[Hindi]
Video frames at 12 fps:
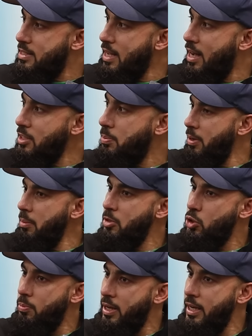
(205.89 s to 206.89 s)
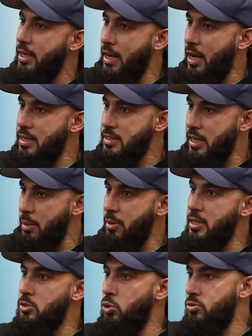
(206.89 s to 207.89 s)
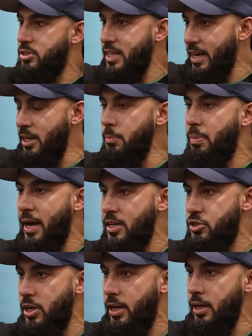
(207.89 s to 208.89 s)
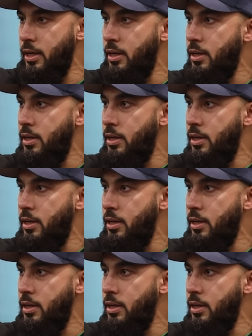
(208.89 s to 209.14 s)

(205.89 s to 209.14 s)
साथ में जो मेरी क्लास है मेरे जो सेकंड बैच है